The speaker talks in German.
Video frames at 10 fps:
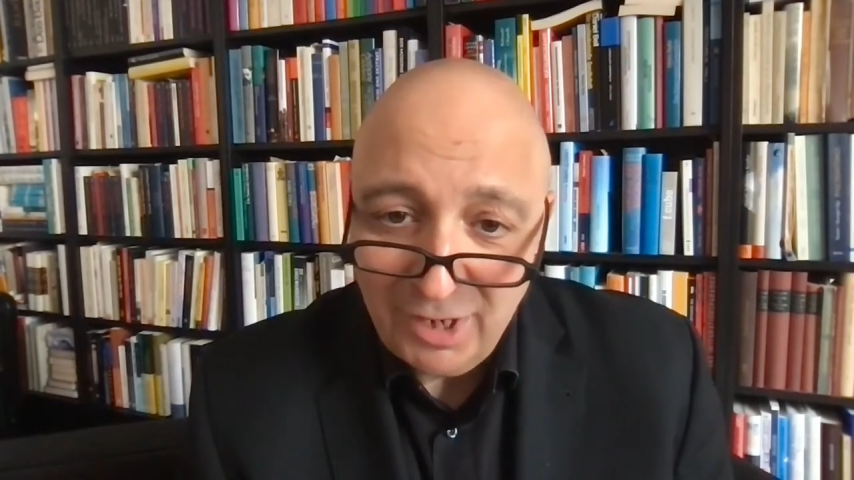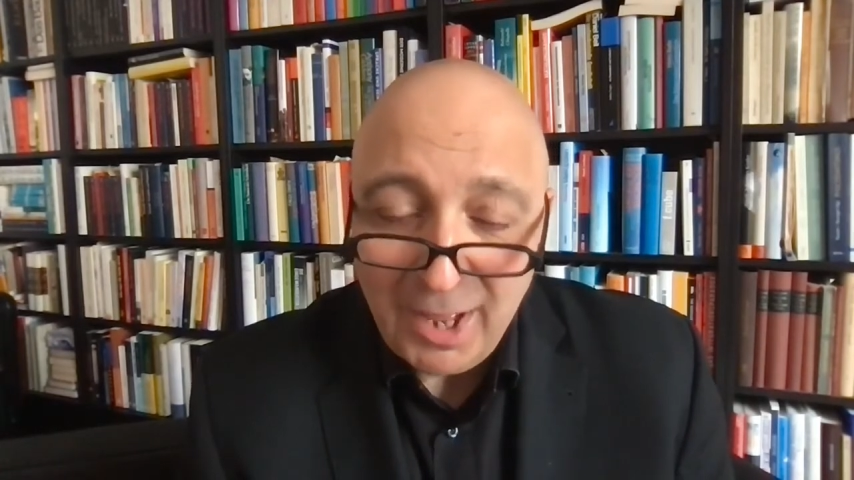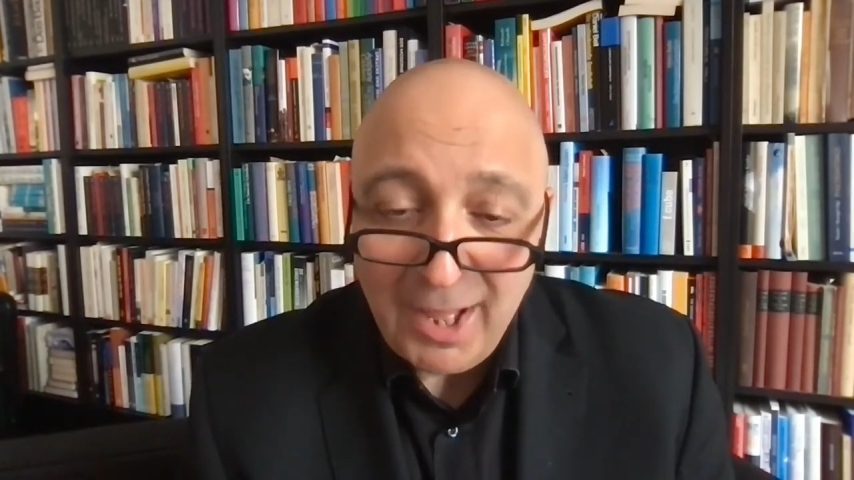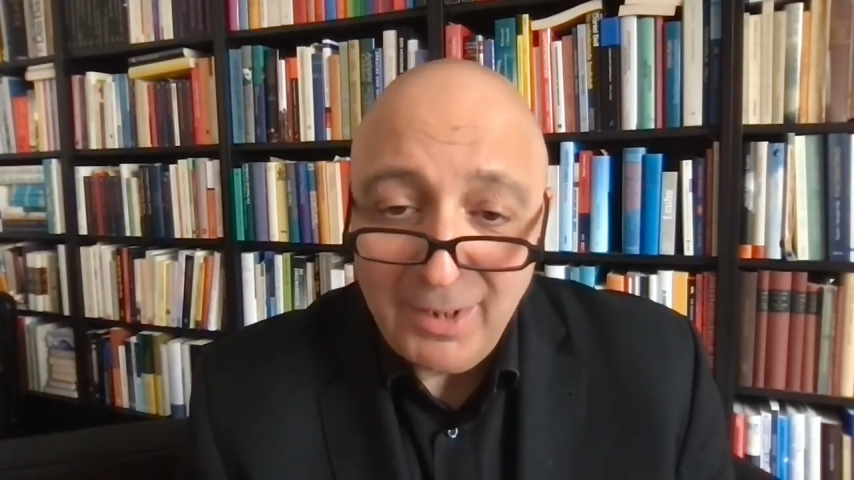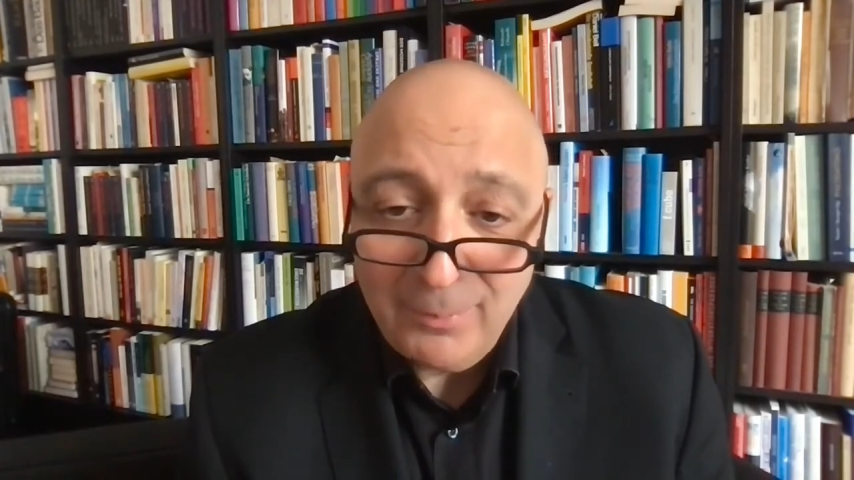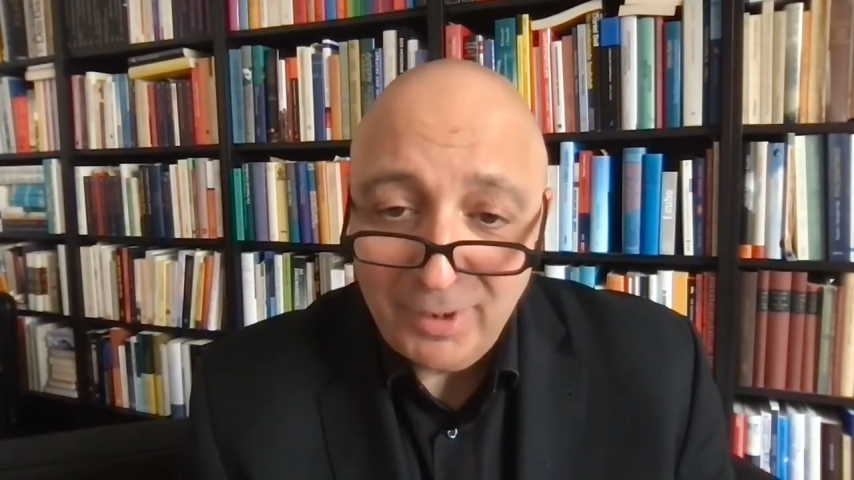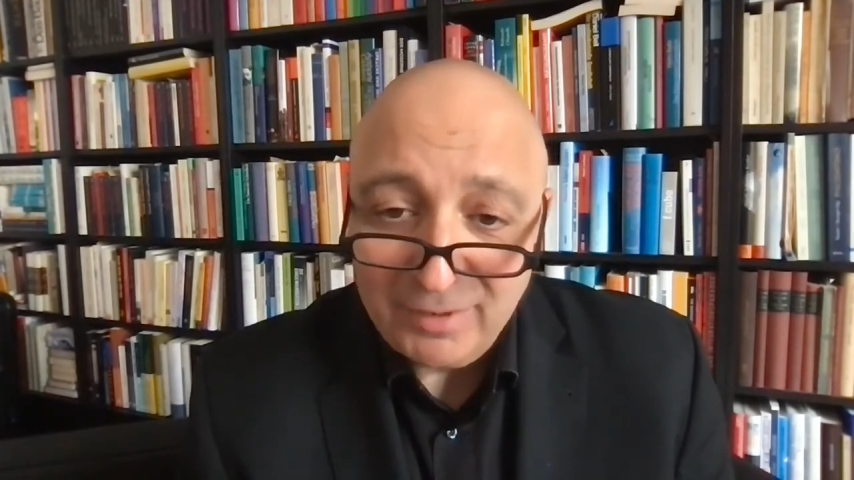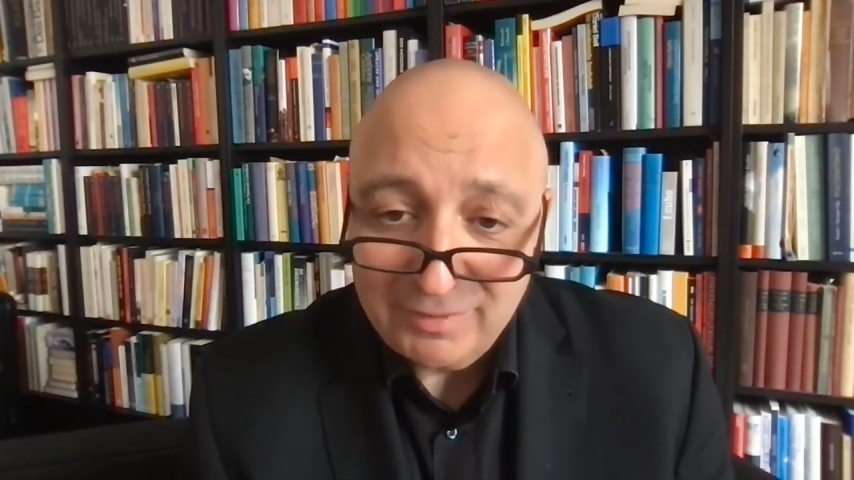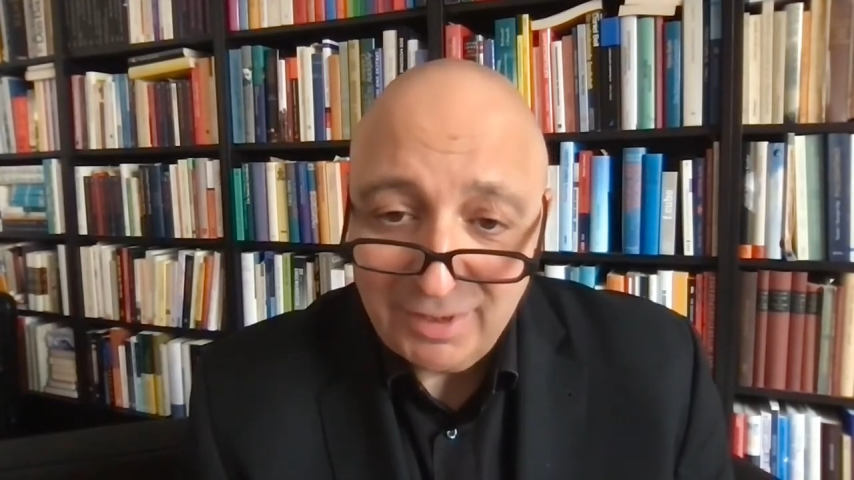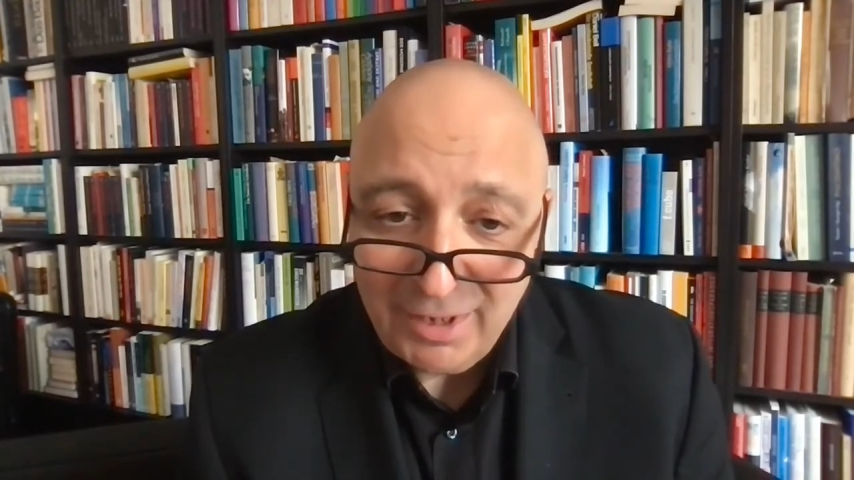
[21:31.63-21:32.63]
alle
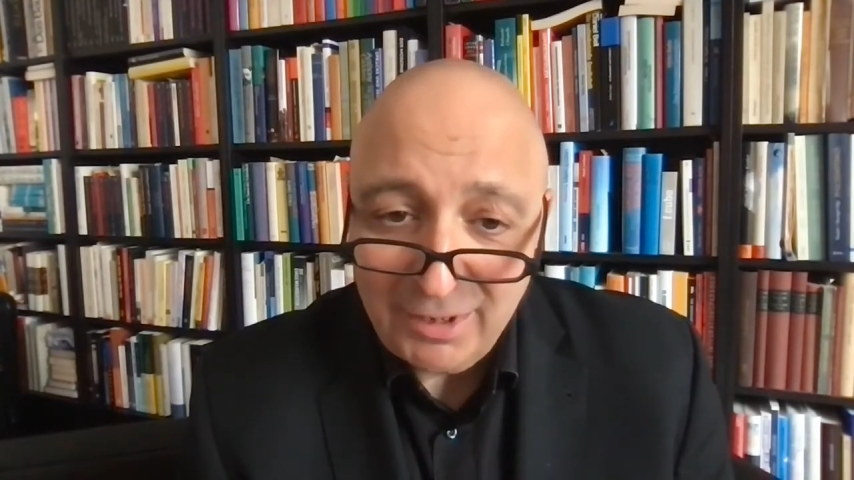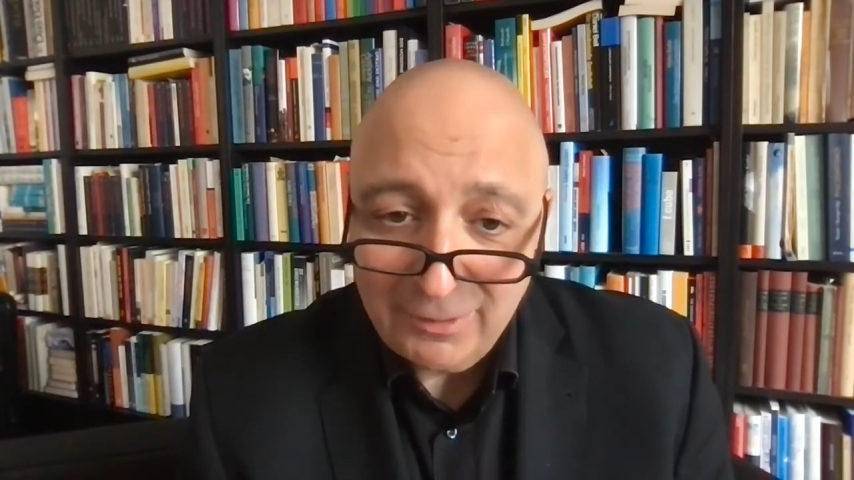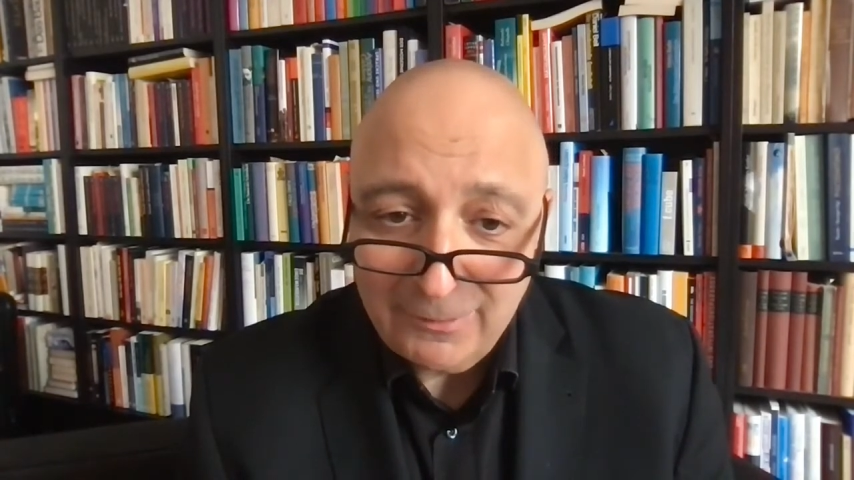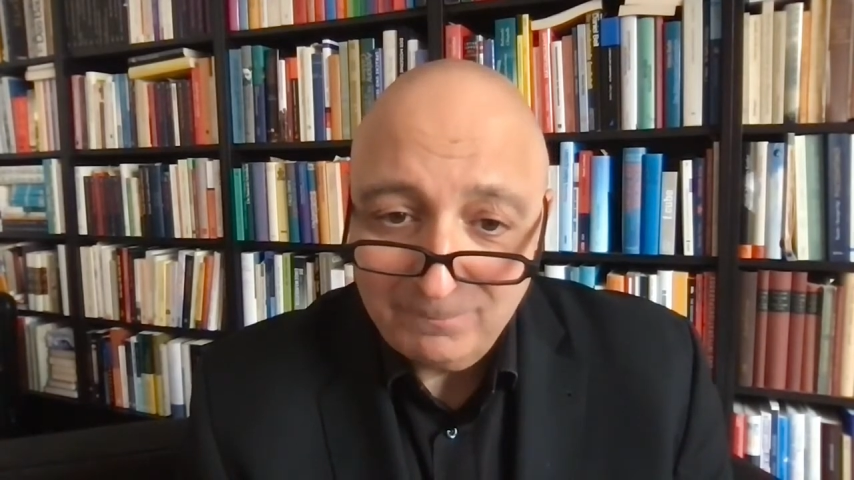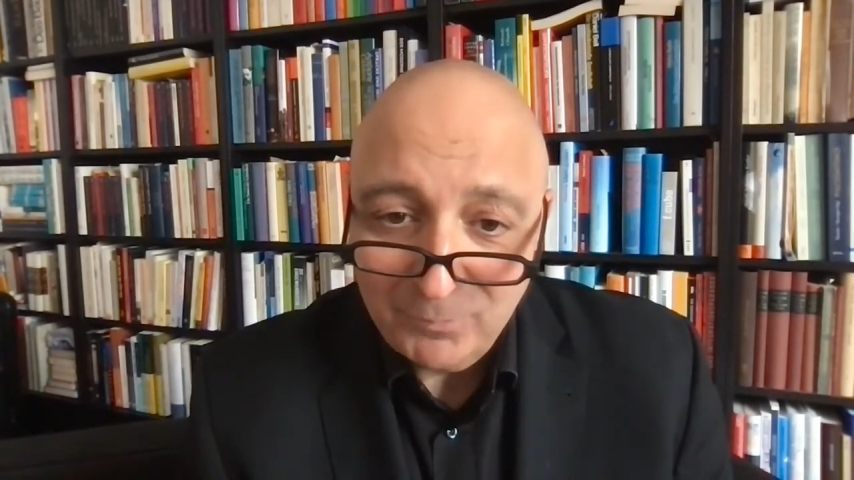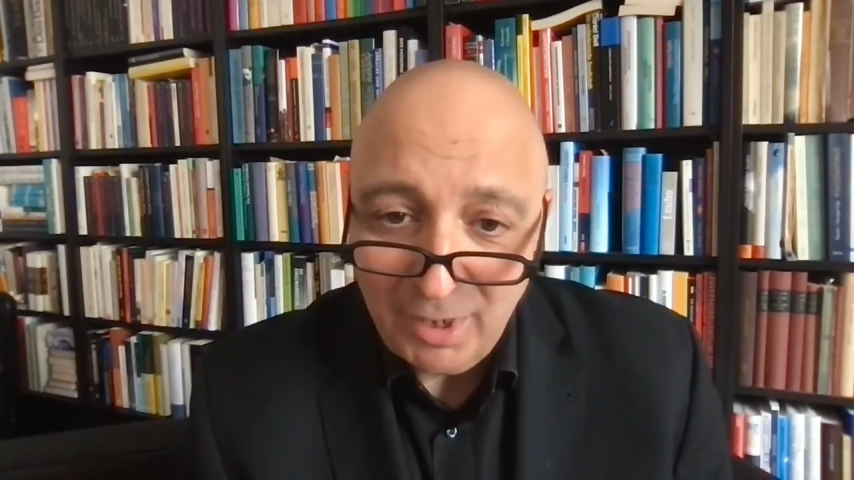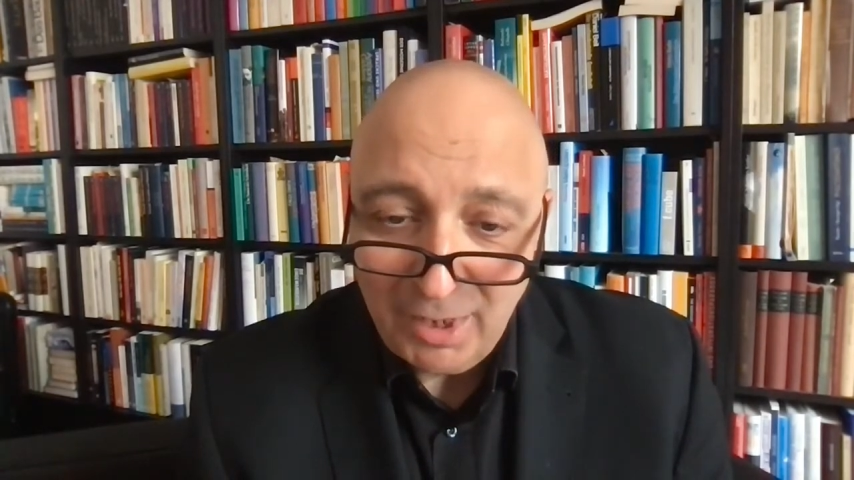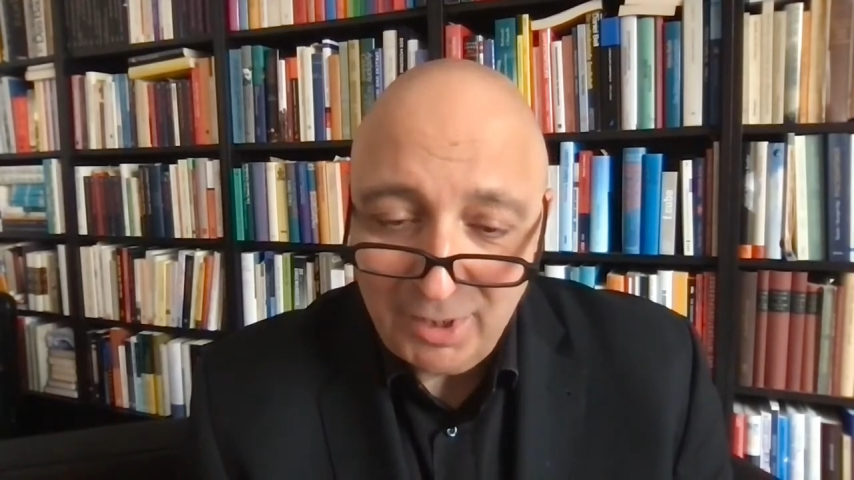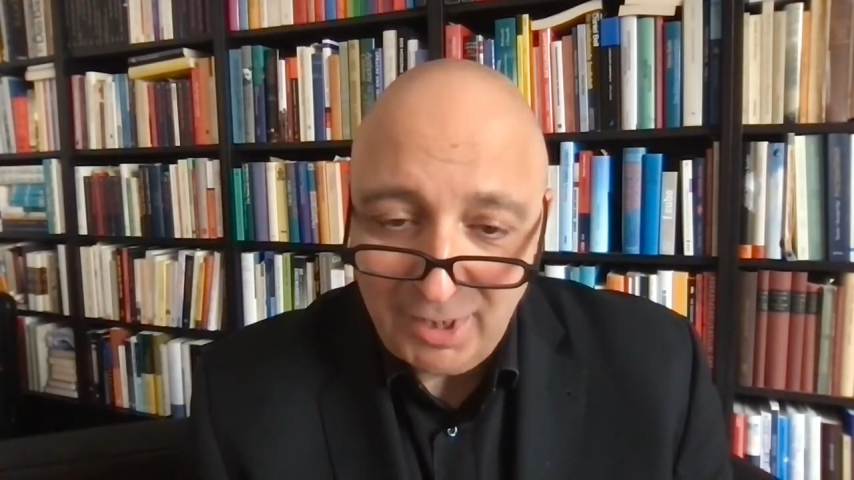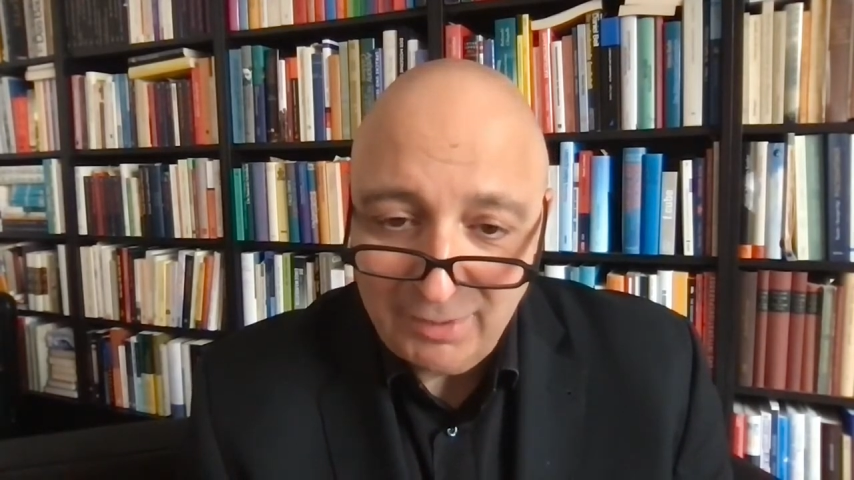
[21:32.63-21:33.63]
Parteien
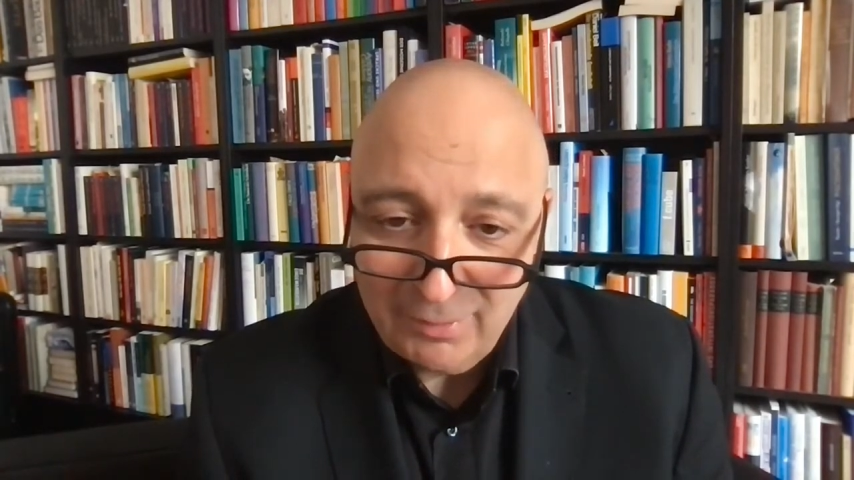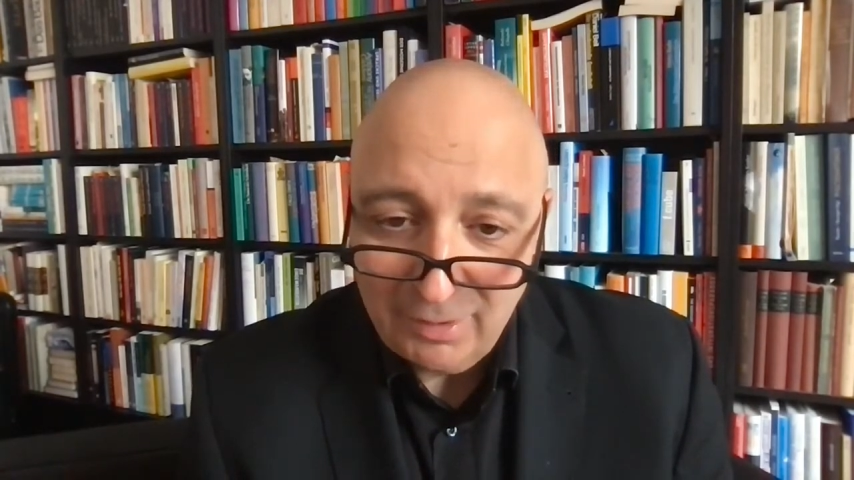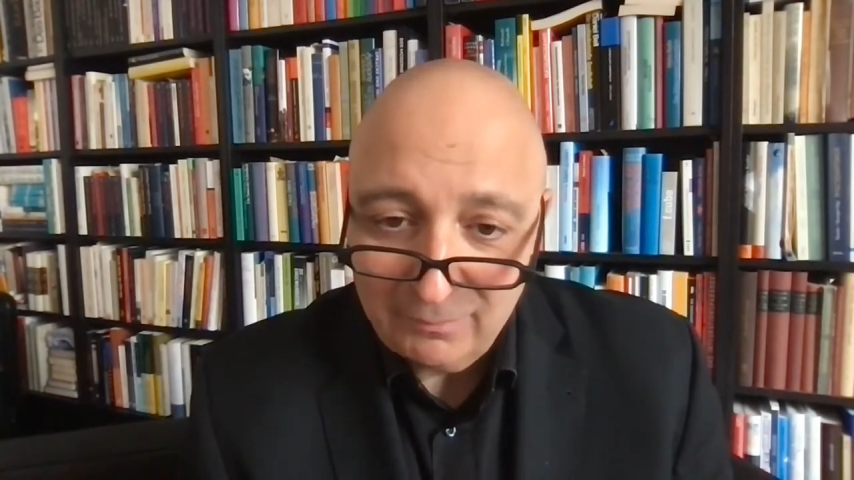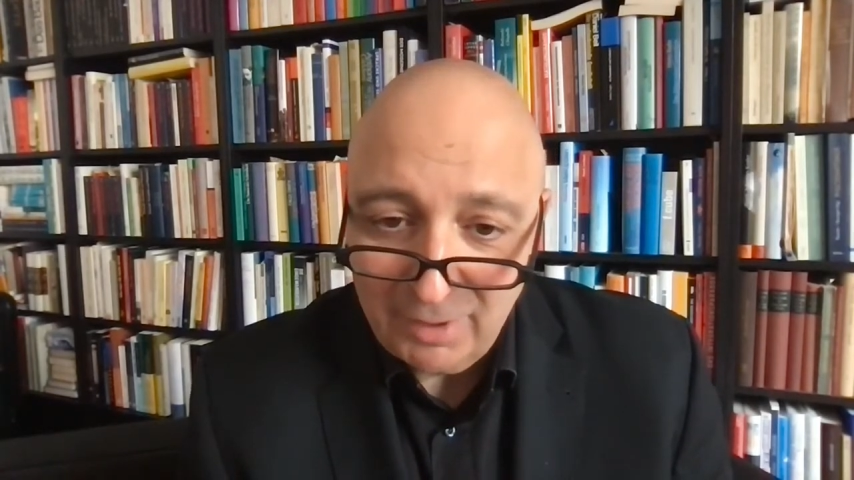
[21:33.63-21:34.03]
an, einer,